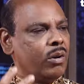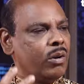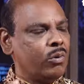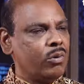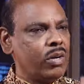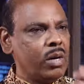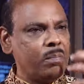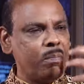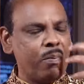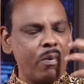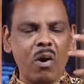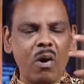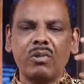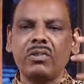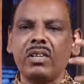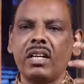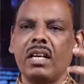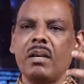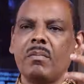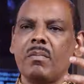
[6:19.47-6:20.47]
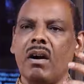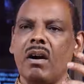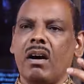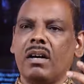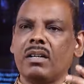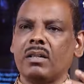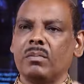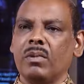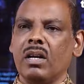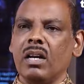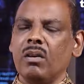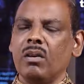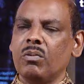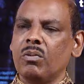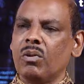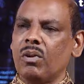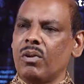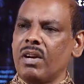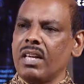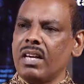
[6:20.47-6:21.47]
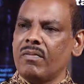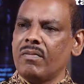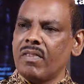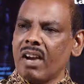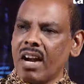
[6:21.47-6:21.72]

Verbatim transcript: உங்கள் போதனை மாறும் உங்களுடைய